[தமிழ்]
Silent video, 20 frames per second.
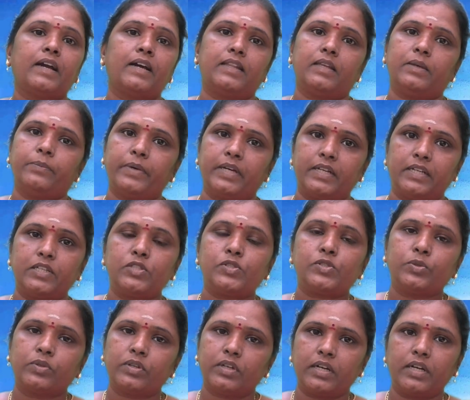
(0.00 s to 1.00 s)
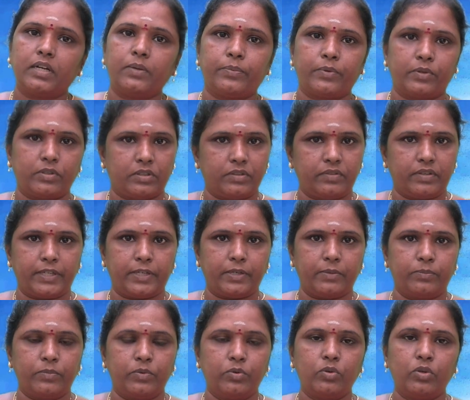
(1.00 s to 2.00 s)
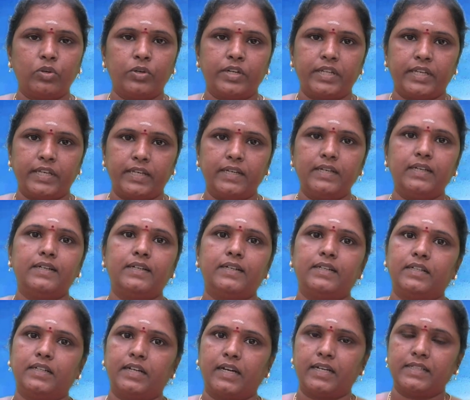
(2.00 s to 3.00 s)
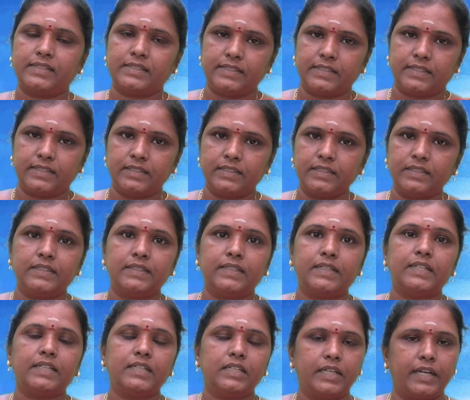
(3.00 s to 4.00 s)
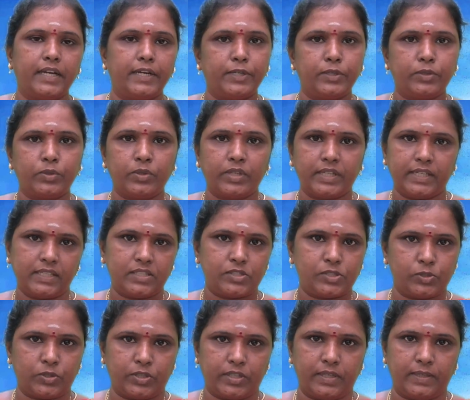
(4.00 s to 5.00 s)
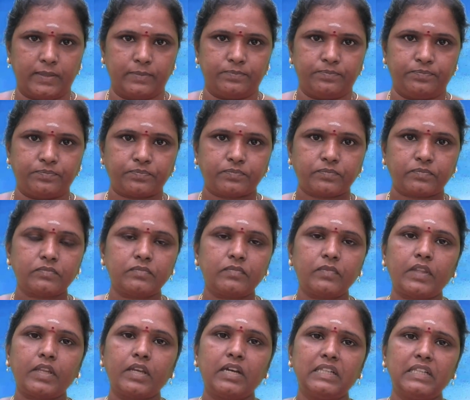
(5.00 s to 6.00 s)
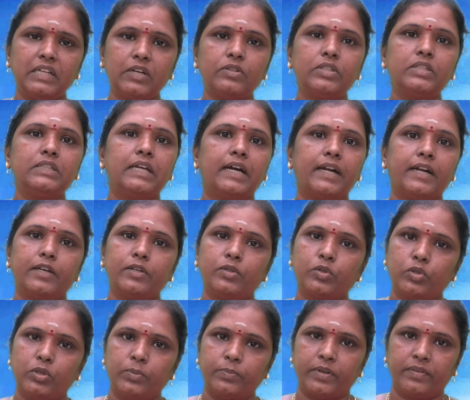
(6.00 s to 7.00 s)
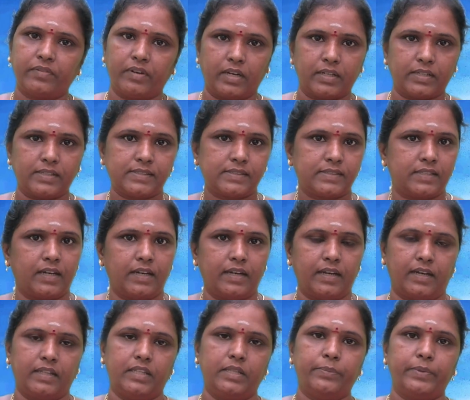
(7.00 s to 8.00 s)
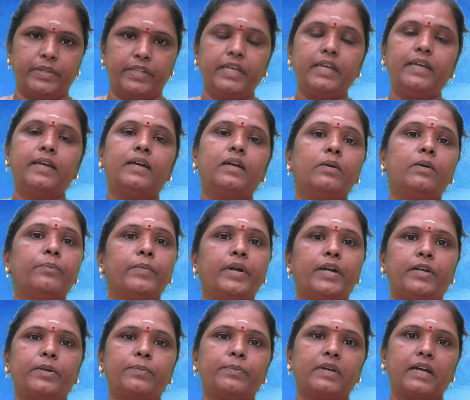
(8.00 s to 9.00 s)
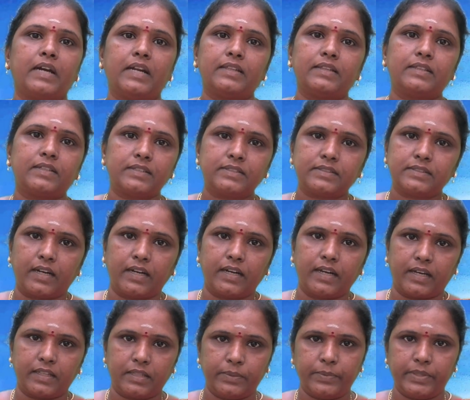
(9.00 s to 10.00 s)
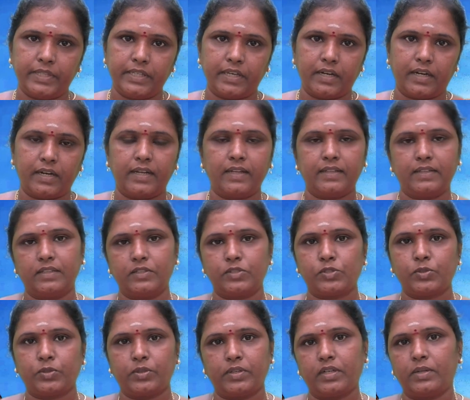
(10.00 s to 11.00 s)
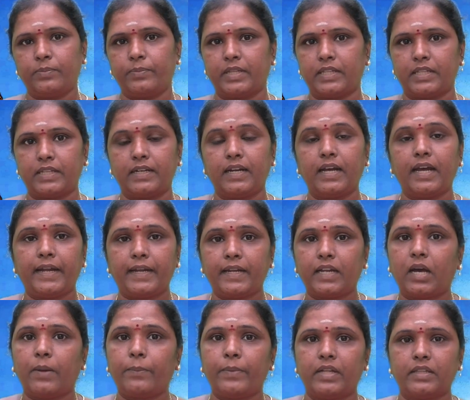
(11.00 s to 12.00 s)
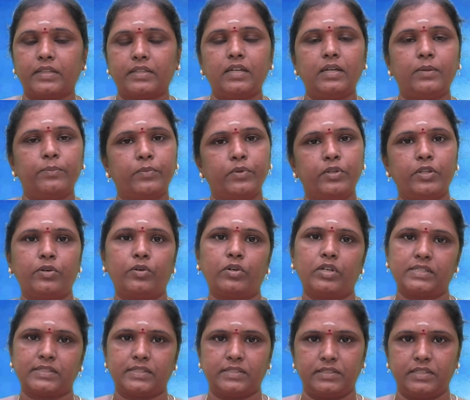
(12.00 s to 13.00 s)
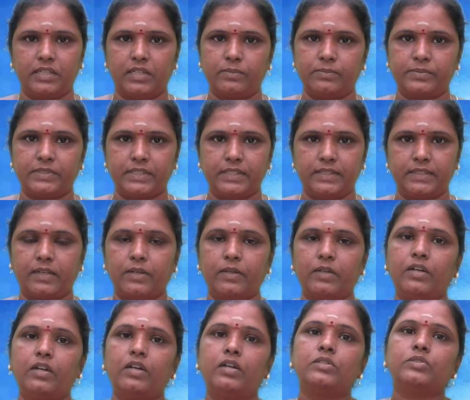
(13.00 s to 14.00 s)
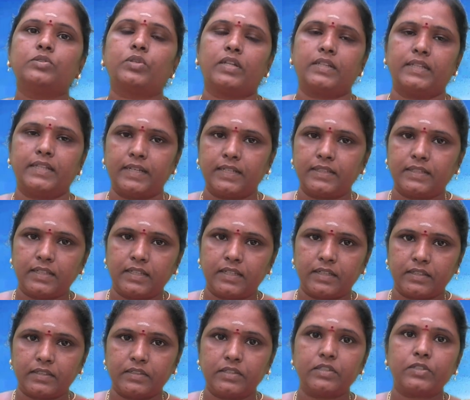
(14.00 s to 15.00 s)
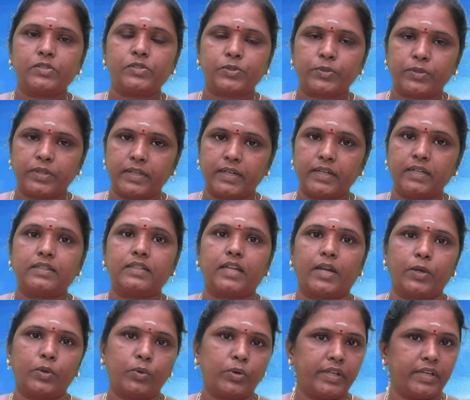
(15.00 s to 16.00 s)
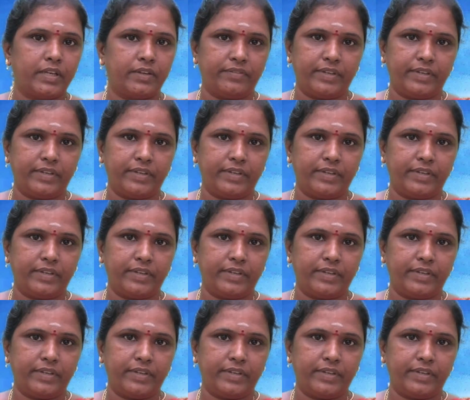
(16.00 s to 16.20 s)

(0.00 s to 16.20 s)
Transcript: அதே மாதிரி சுக்கரன் சுக்கிரனை பொறுத்த வரைக்கும் உங்களுடைய ராசிக்கு இரண்டு ஏழுக்குரிய சுக்கரன் அதாவது தன குடும்ப வாக்குஸ்தான அதிபதி மற்றும் கலத்திரஸ்தான அதிபதியான அந்த சுக்கரன் பார்த்தீங்கன்னா எட்டாம் இடத்தில் புதனோட சஞ்சாரம் செய்கிறார் ஸோ அந்த இடத்துல இருந்து சுக்கரன் தன்னுடைய